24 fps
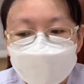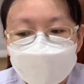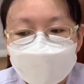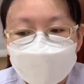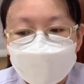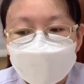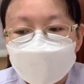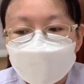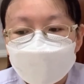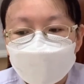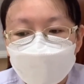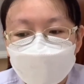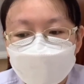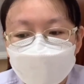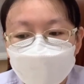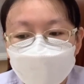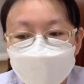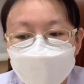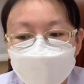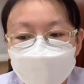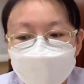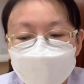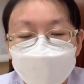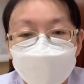ก็ดูแลตัว
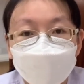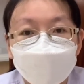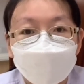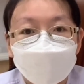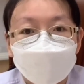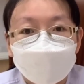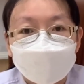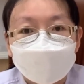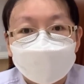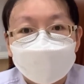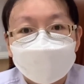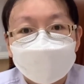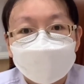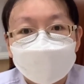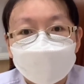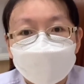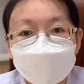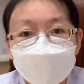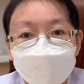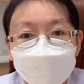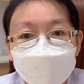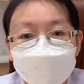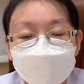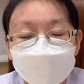เองต่อแล้วก็ดู
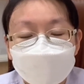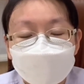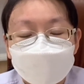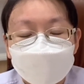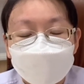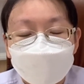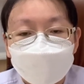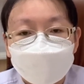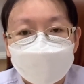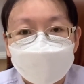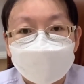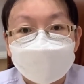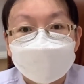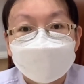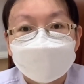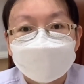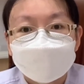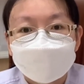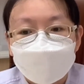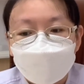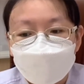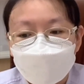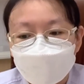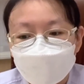ว่าเอ๊ะมันมีกำเริบ
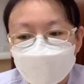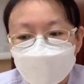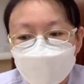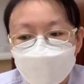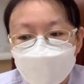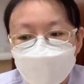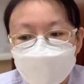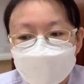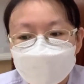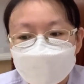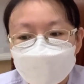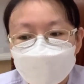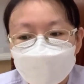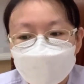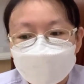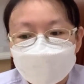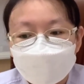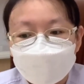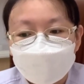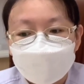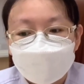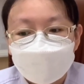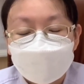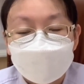เปล่าเวลา IgA
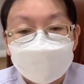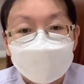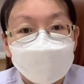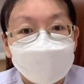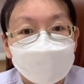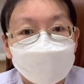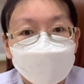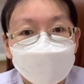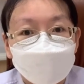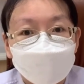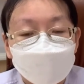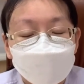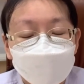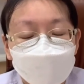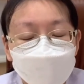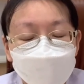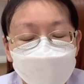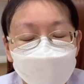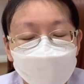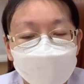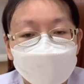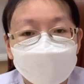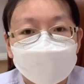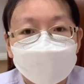จะกำเริบพวกพวก
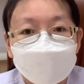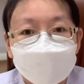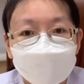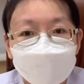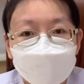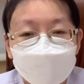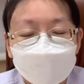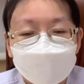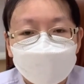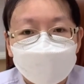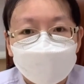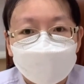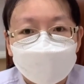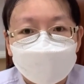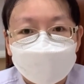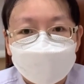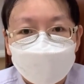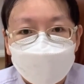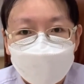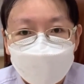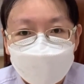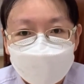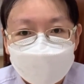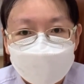กลุ่มที่เป็นกลุ่ม
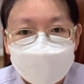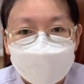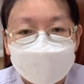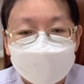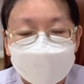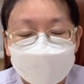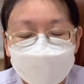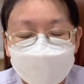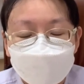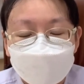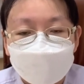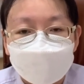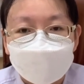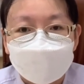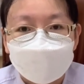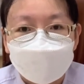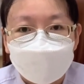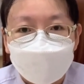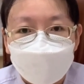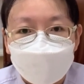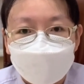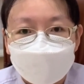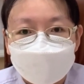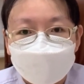ไตอักเสบจะกำเริบ
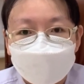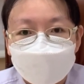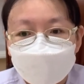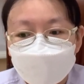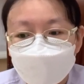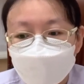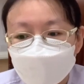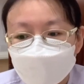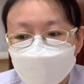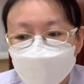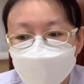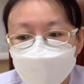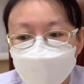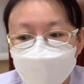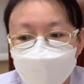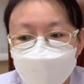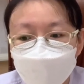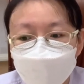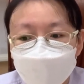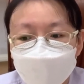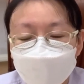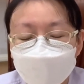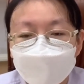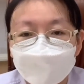เนี่ยค่ะจะดูได้จากอะไร
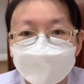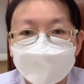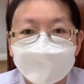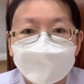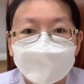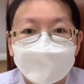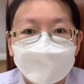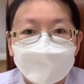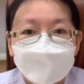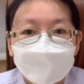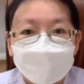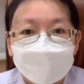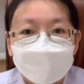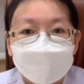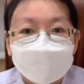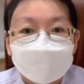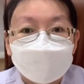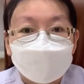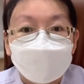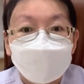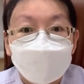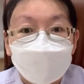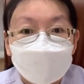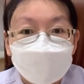ดูได้
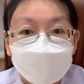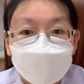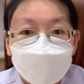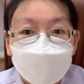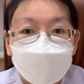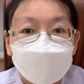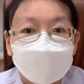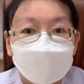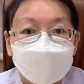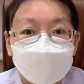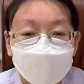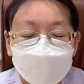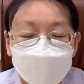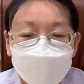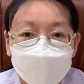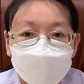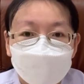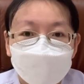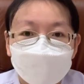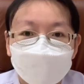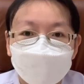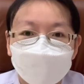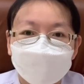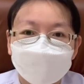จากความดันนะคะ
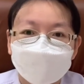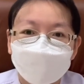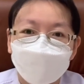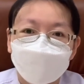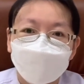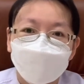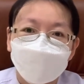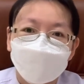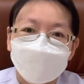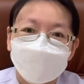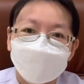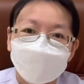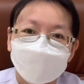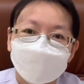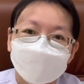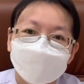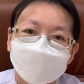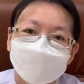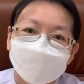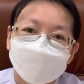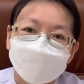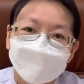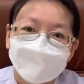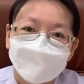เพราะนั้นต่อให้แบบ
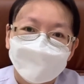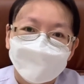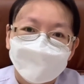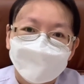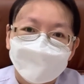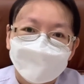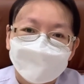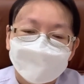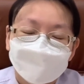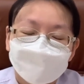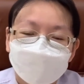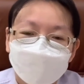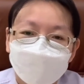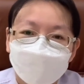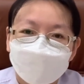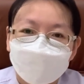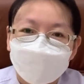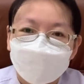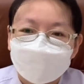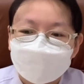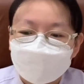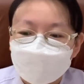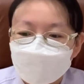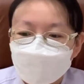แข็ง
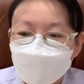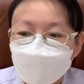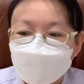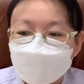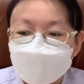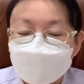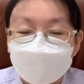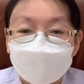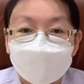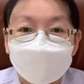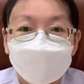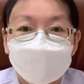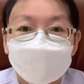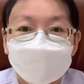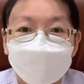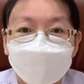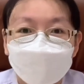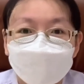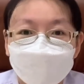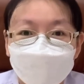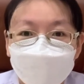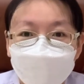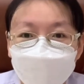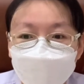แรงสบายดีแล้วความดั
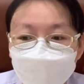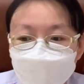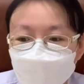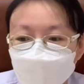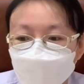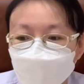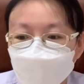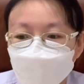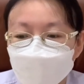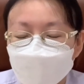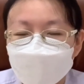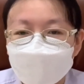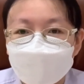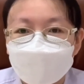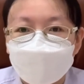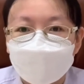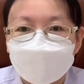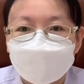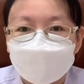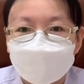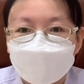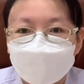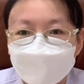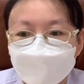นนะคะเป็นอะไรที่แบบ